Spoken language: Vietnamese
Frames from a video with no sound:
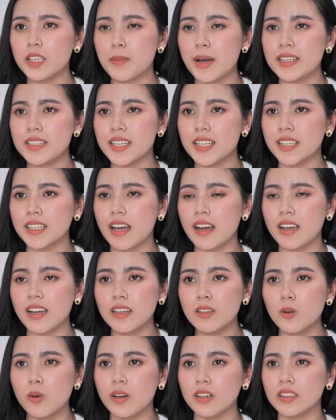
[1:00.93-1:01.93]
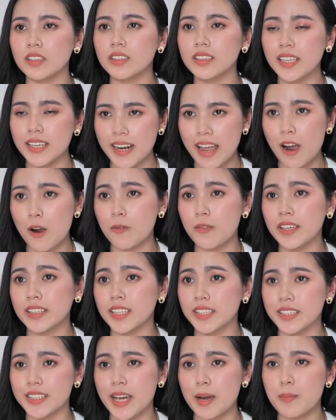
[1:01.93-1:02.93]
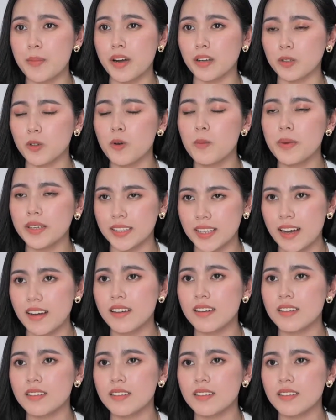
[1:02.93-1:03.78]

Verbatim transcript: thì bác sĩ đã kết luận như thế nào về tình trạng bệnh của mình ạ